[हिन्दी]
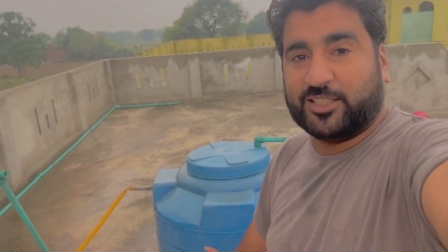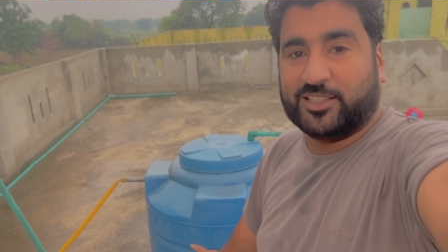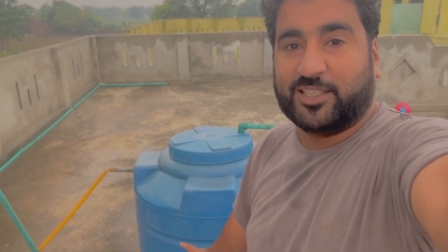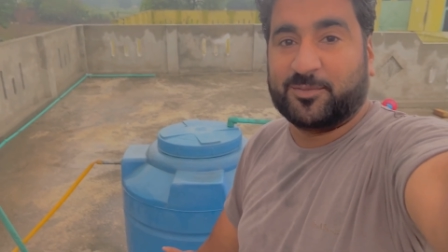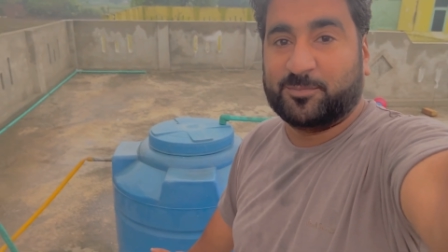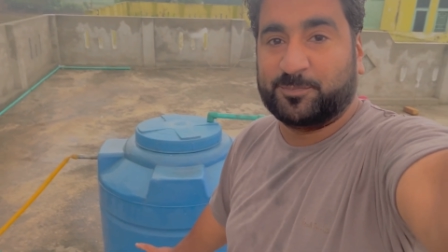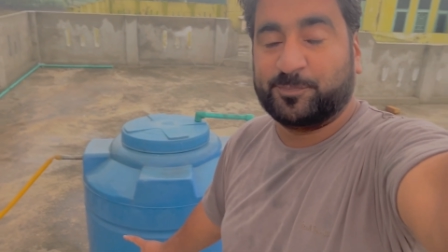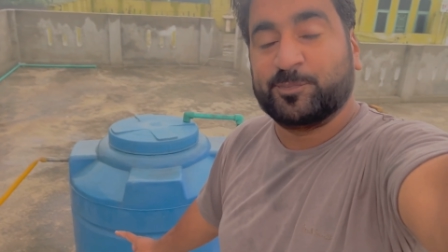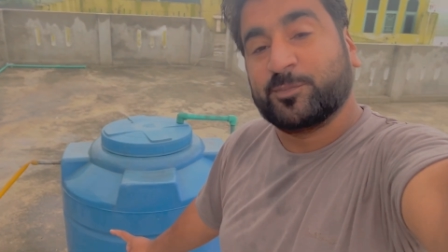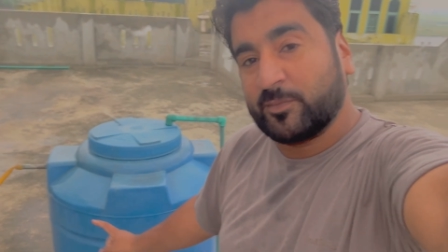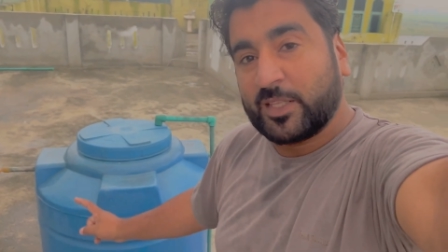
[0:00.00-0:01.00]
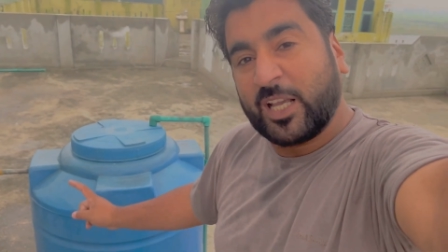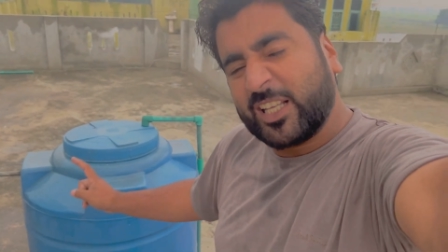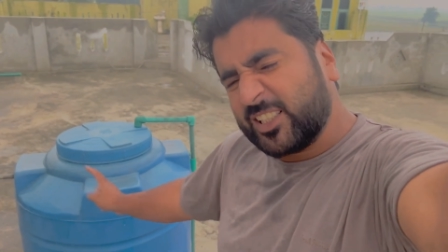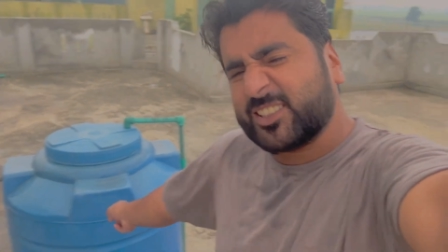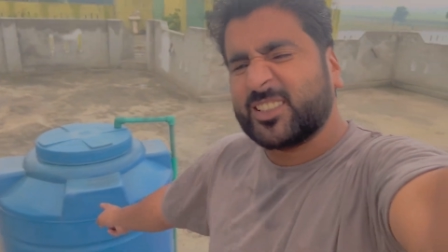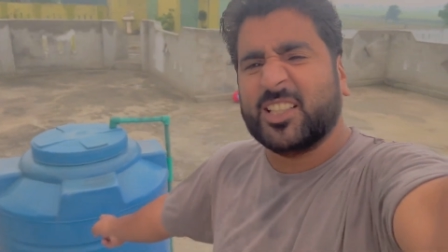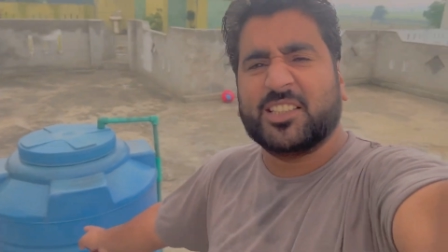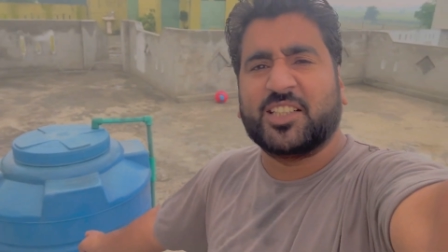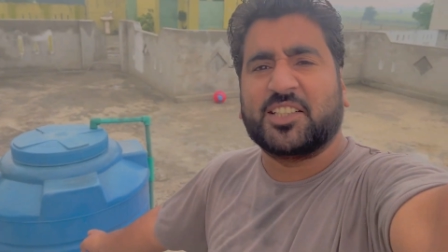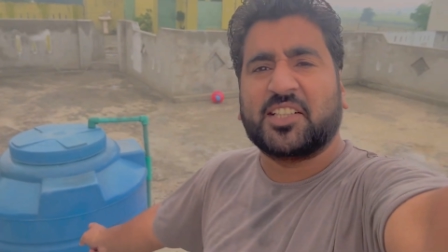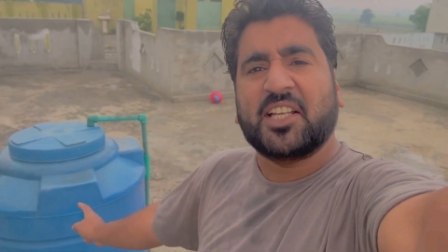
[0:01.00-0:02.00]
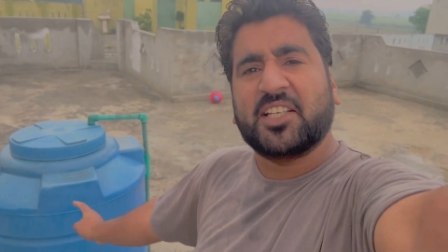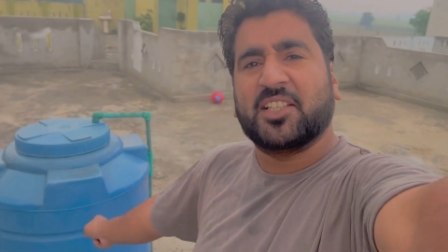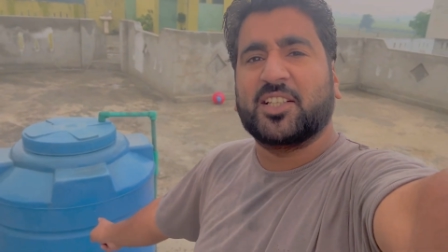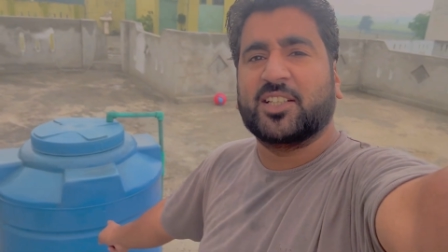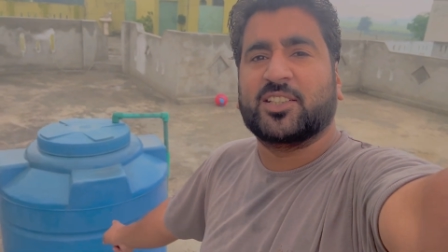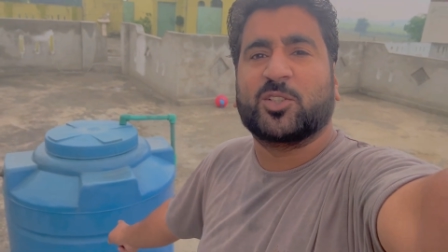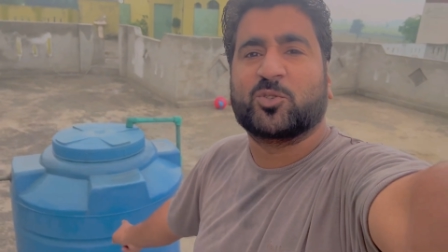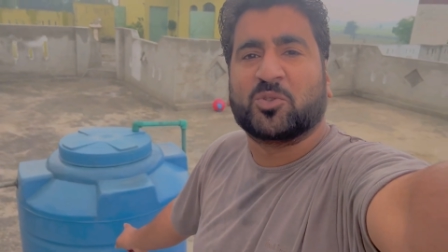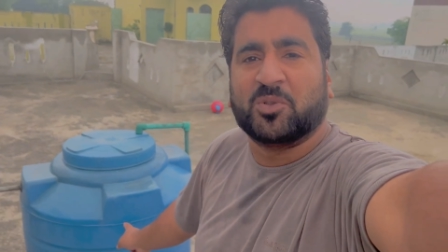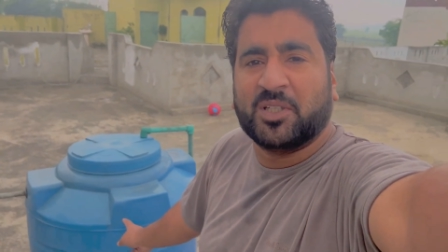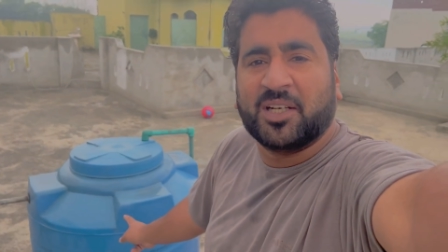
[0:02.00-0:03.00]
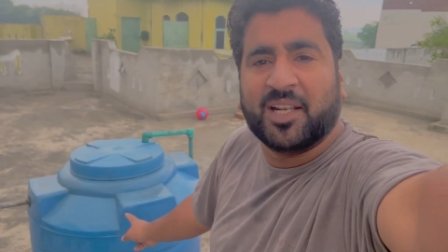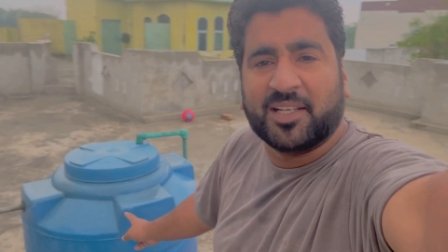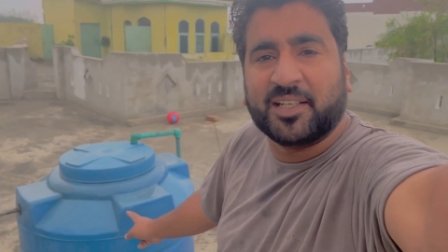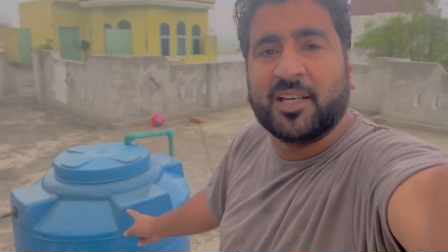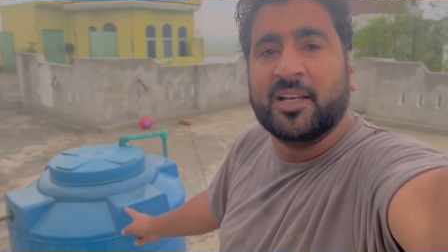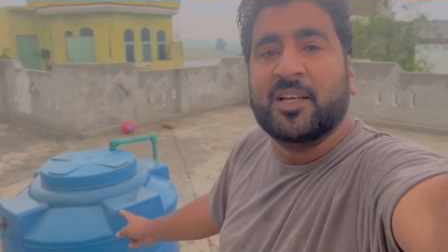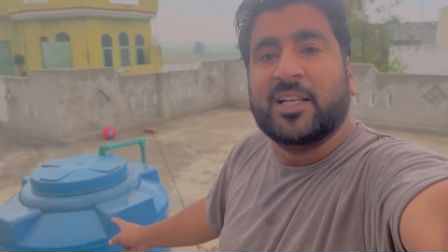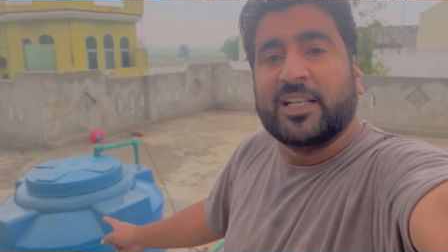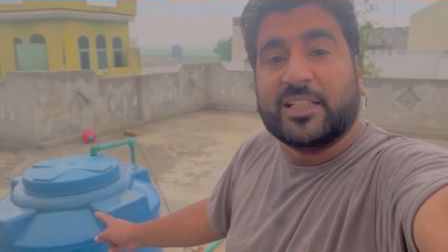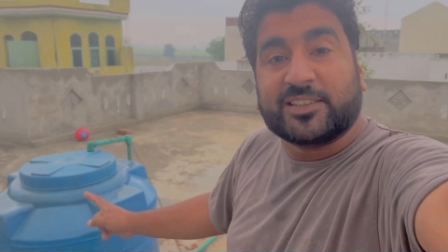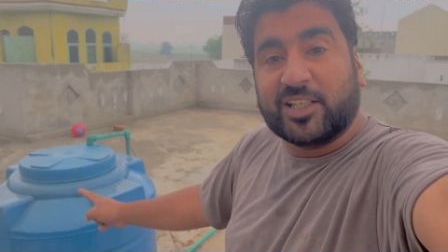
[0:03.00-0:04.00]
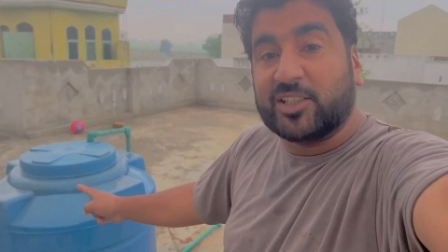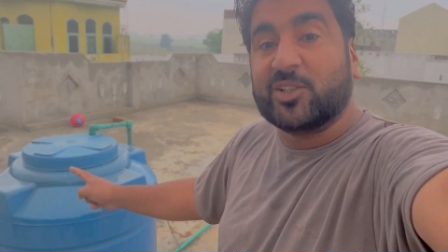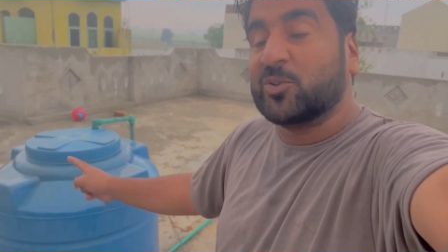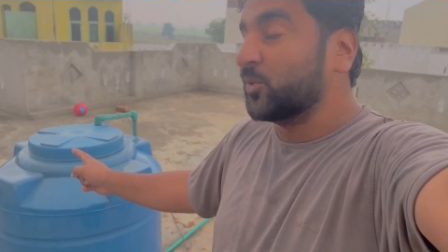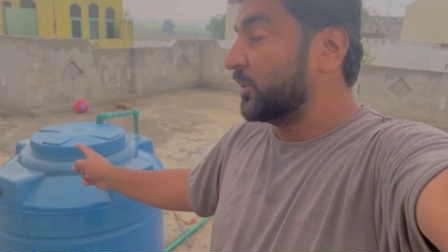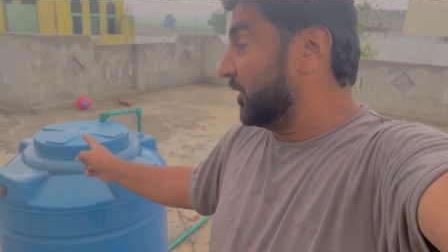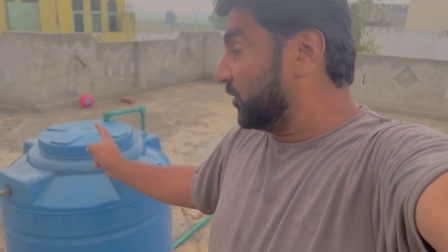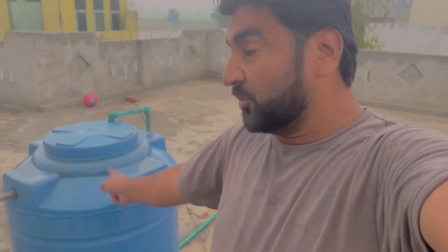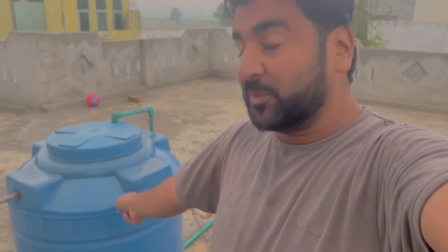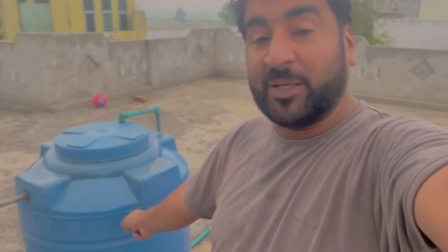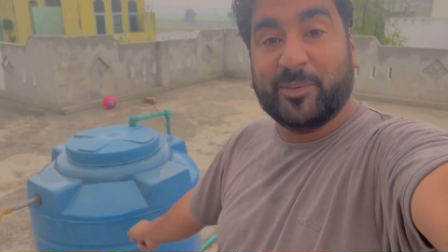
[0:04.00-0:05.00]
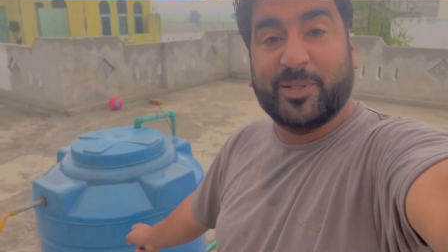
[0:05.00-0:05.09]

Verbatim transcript: अंदर इसके अंदर टैंकी के अंदर उसको नहलाएंगे इसके अंदर उनकी ढूंढियाँ भी